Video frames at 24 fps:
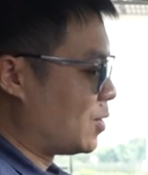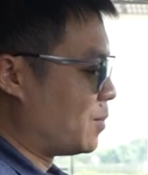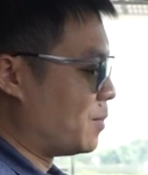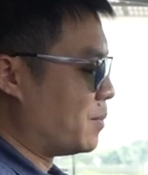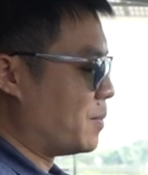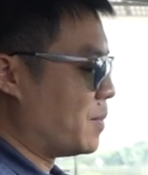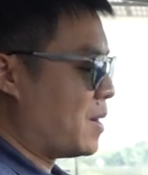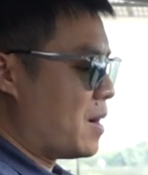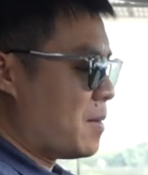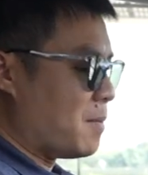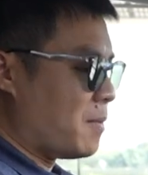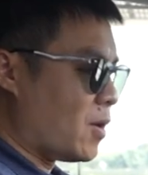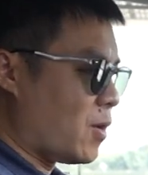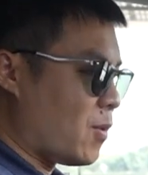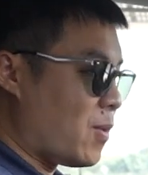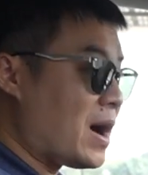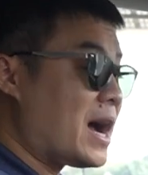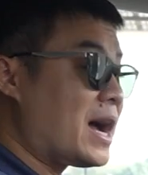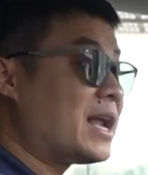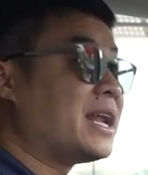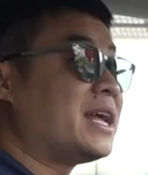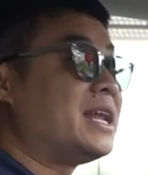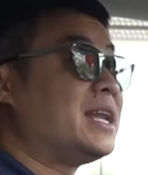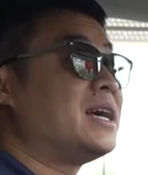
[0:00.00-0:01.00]
ชมราะ
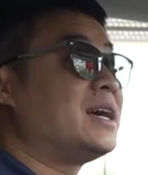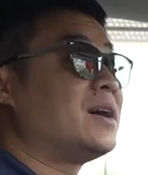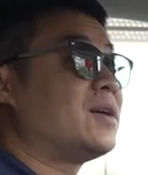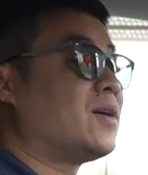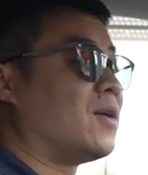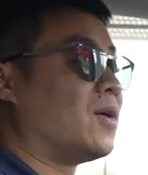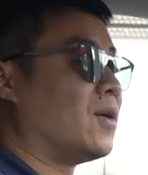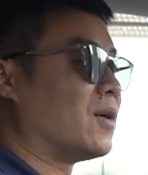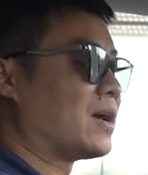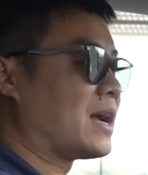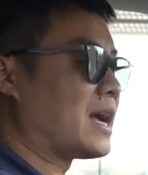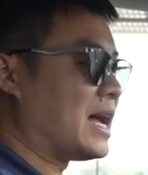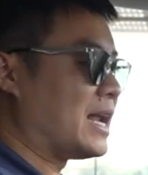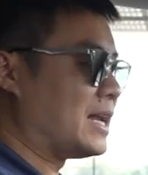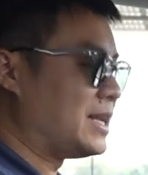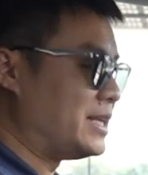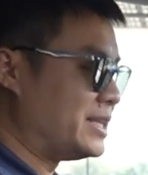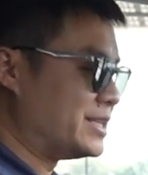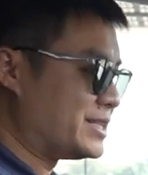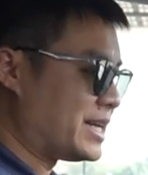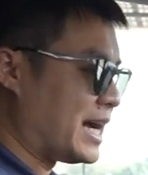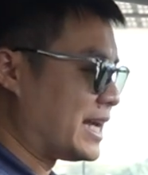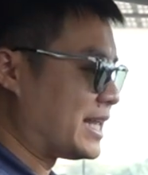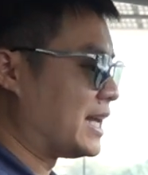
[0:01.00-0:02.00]
ว่าในเรื่องของการ
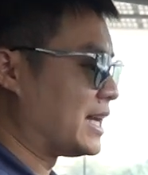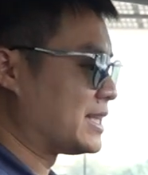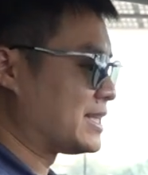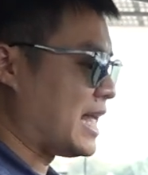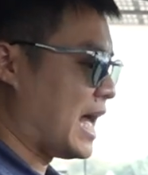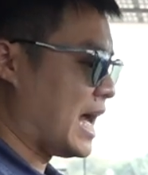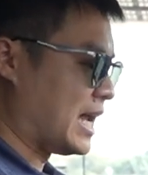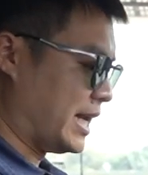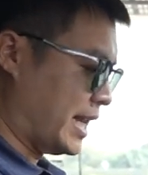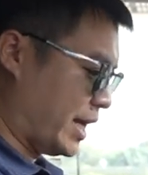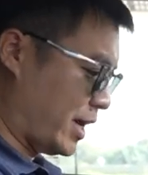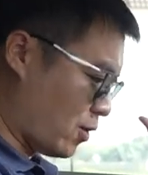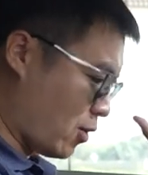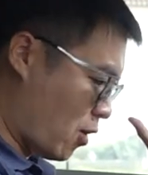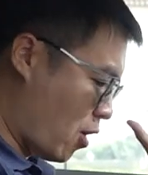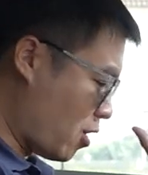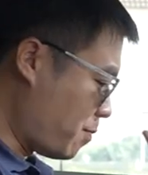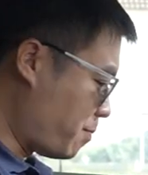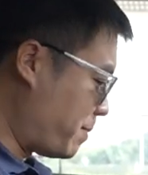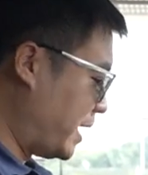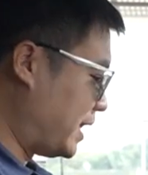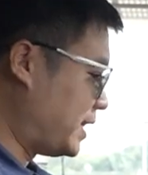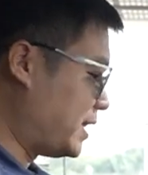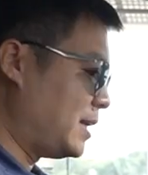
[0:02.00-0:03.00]
ดีไซน์ต่าง ๆ ในค
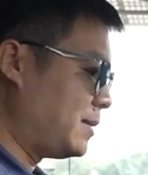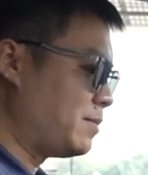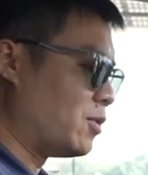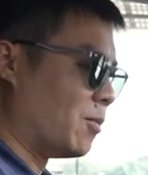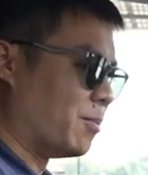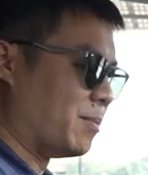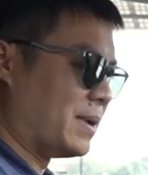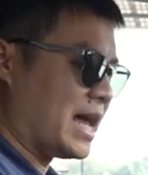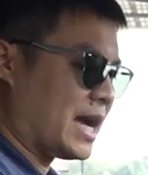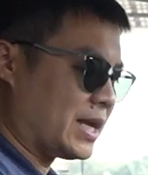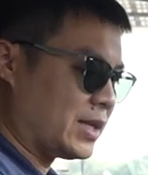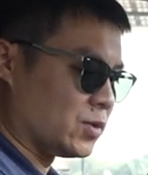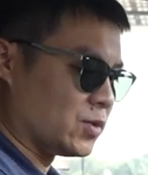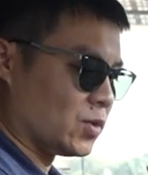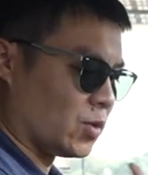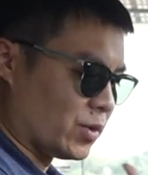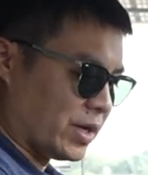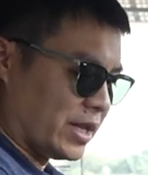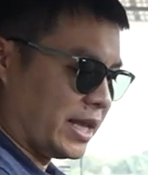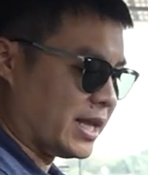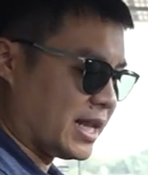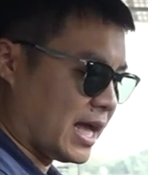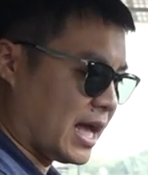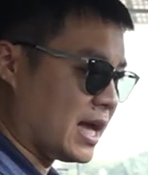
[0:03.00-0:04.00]
อกพิทที่ผมนั่งอยู่ตร
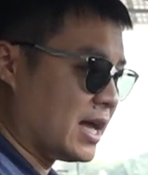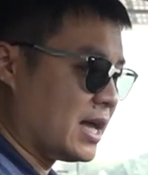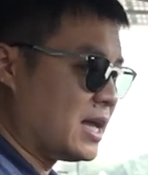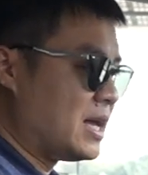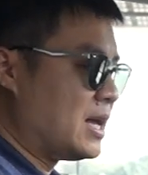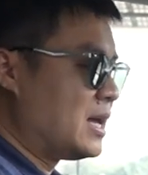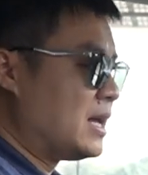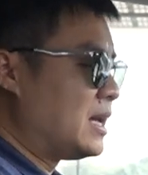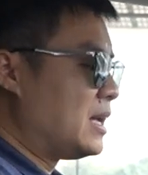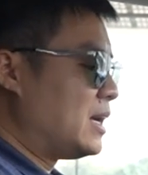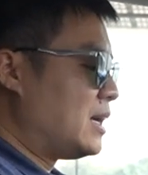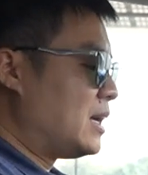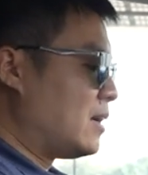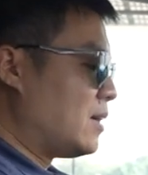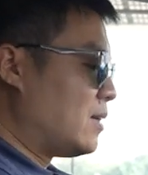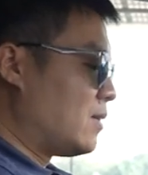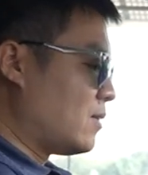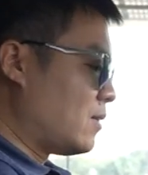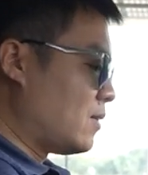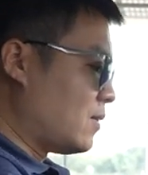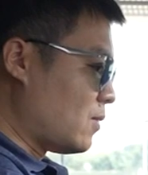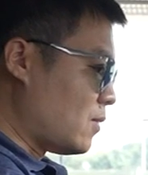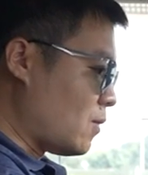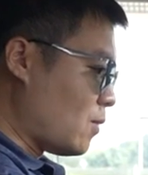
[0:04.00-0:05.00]
งนี้นะ
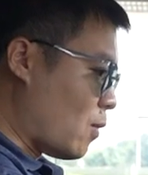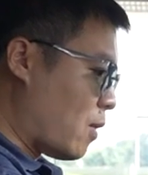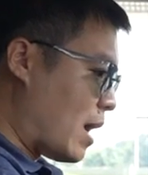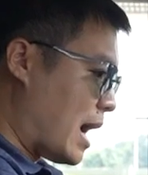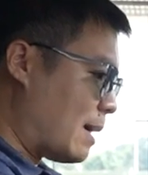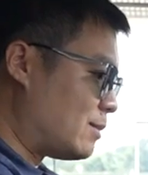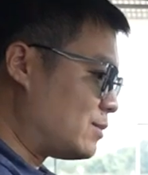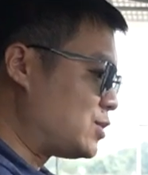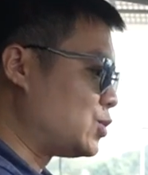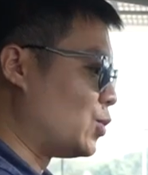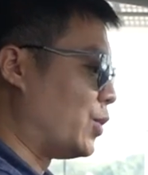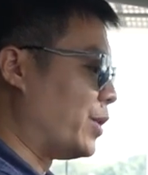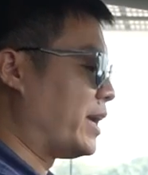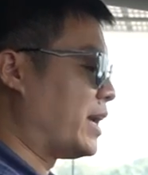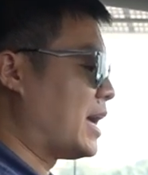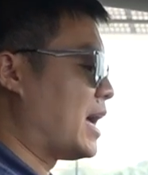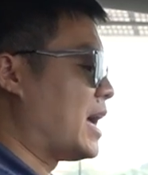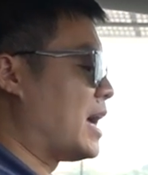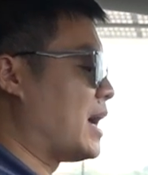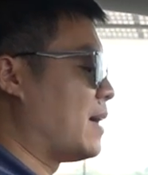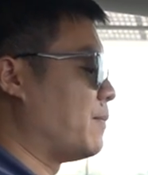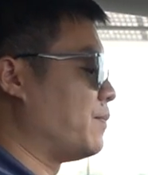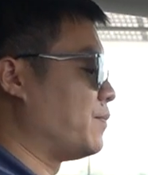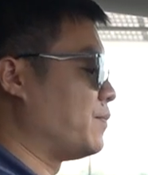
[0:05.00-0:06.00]
ความสวย
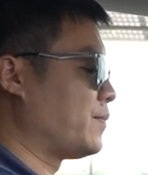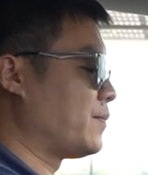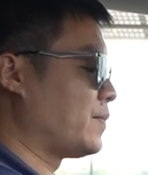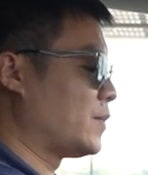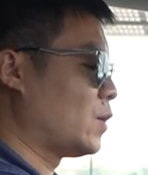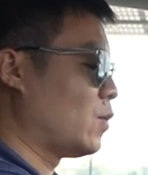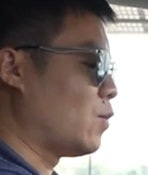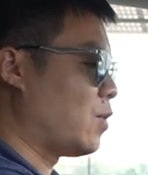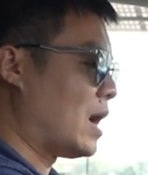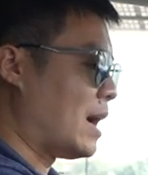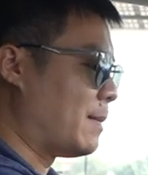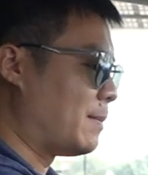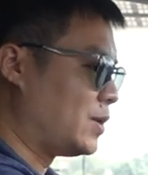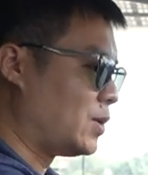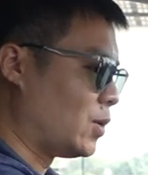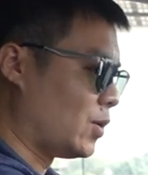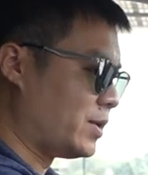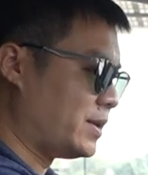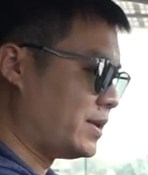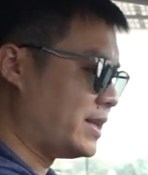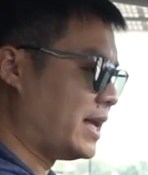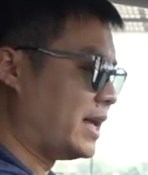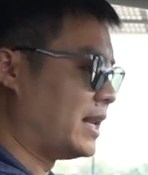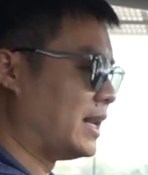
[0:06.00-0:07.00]
งาม ความโด
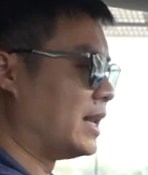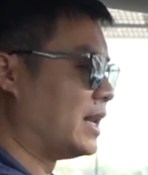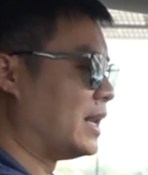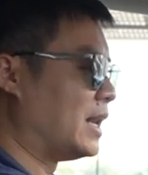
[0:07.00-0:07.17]
ดเด่น